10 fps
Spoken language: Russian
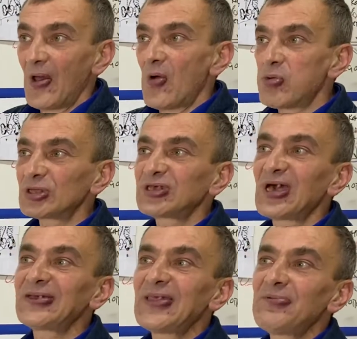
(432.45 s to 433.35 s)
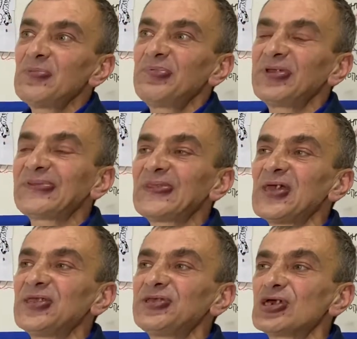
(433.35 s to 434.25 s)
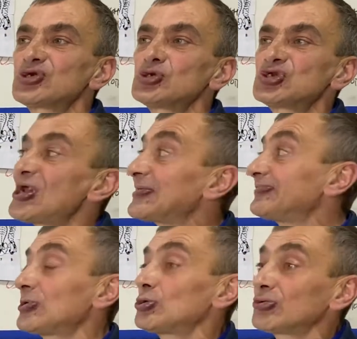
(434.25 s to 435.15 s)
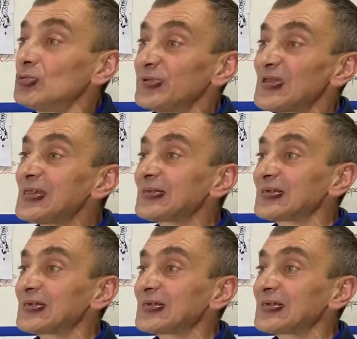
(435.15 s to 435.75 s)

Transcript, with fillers: Вот когда вы перестанете ощущать второй супинатор,